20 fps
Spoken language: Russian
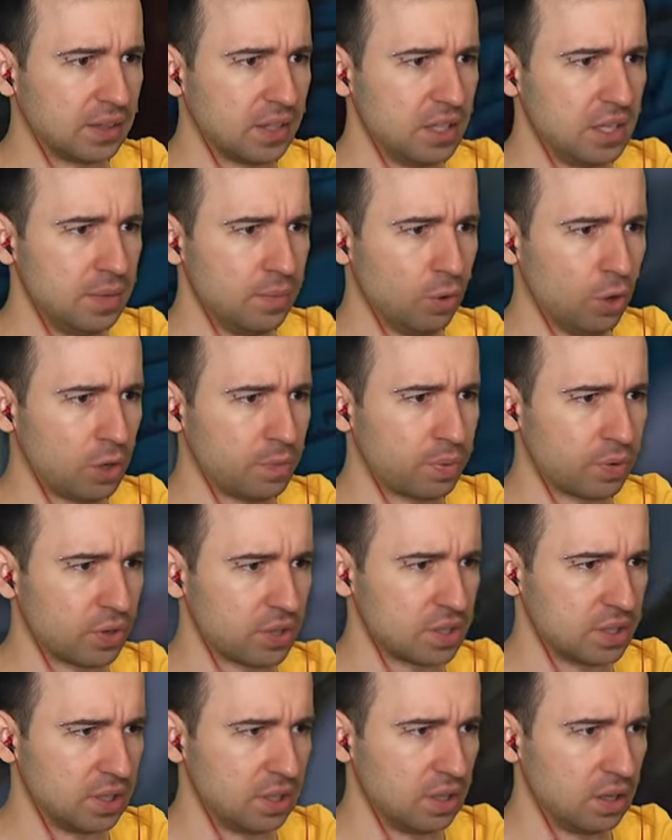не мог
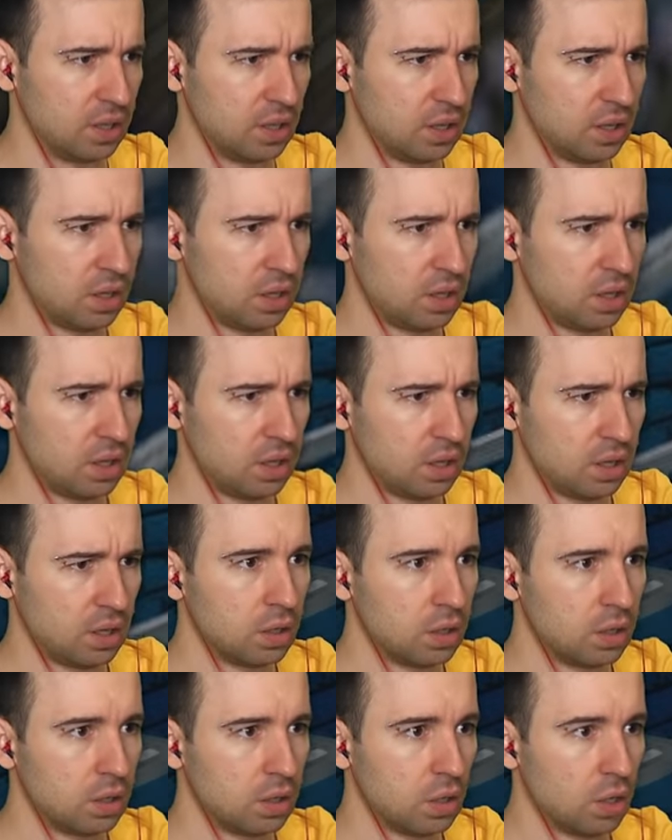просто.
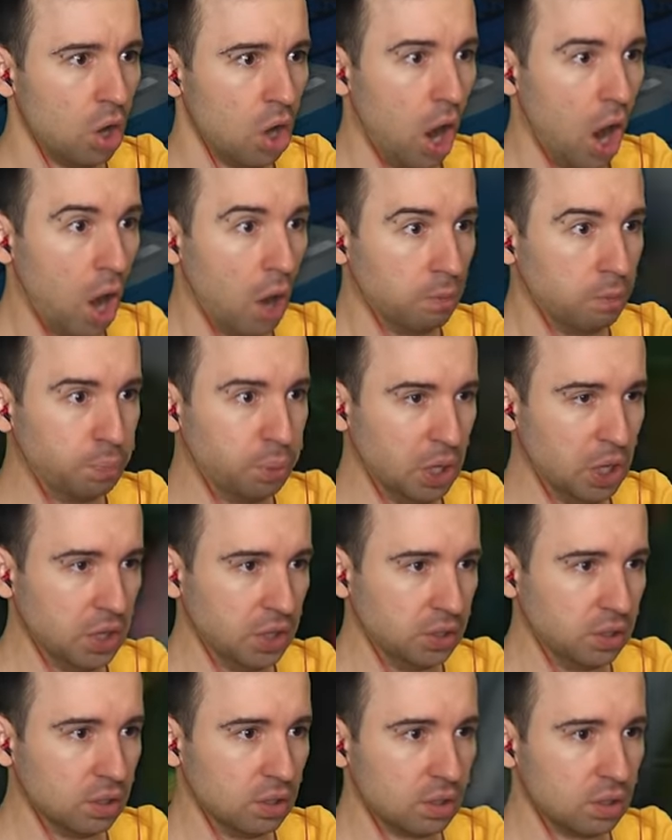О, блин!